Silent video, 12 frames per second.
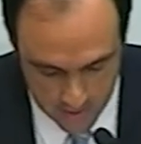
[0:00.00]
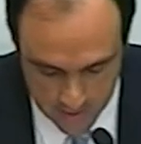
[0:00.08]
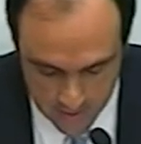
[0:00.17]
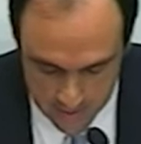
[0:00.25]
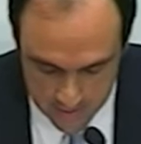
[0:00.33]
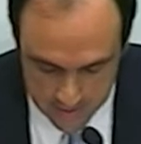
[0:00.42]

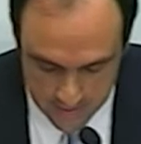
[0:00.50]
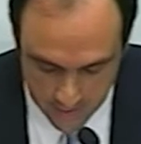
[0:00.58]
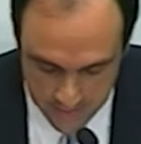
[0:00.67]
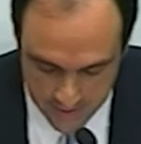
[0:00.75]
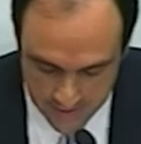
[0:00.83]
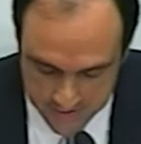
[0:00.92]
También
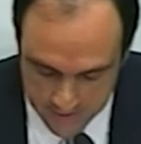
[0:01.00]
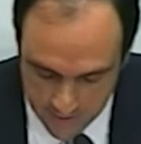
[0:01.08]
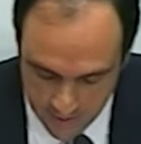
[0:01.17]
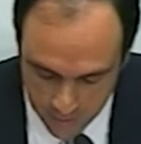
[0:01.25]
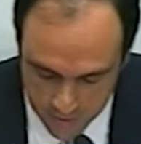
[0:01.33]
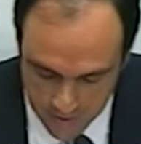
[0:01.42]
asistiremos a
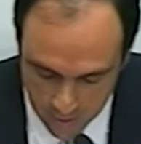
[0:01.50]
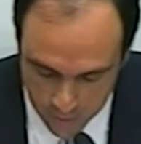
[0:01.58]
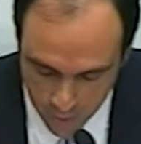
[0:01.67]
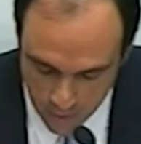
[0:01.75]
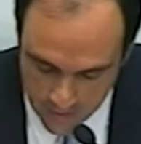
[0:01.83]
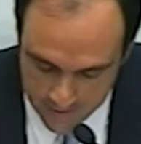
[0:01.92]
los
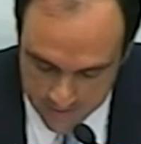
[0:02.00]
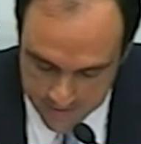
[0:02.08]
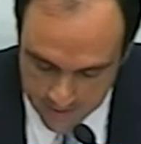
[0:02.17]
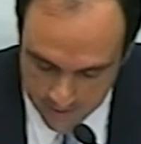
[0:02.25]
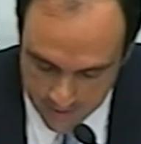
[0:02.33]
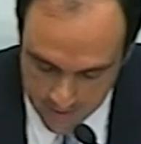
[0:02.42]
solares y jardines
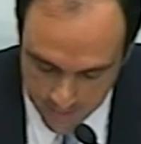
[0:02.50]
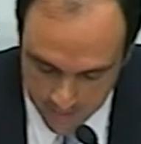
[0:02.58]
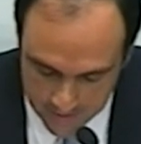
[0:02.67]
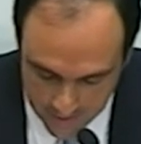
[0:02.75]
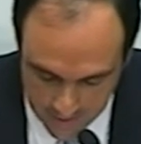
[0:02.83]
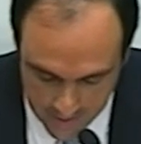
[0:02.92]

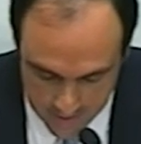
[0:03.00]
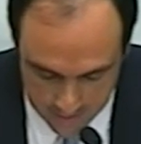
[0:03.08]
maternales,